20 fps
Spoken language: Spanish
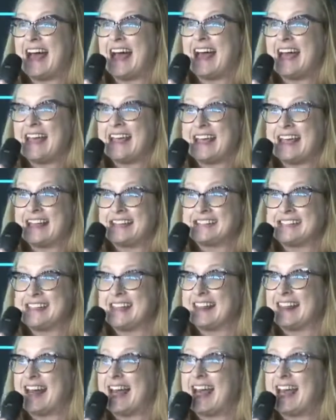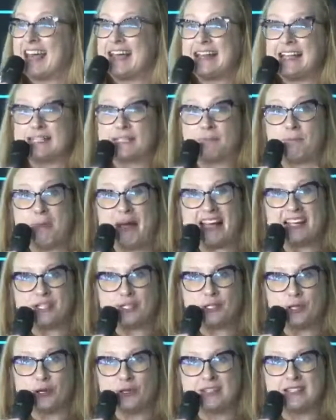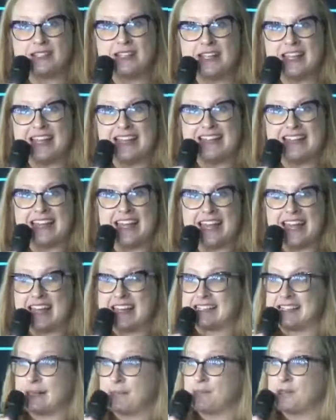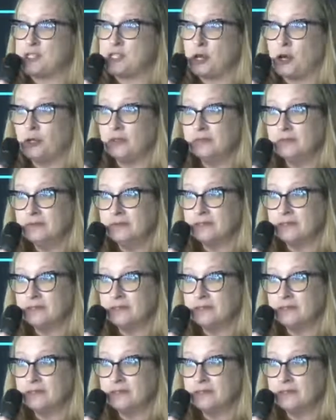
eh, eh, se da en espacios de excepción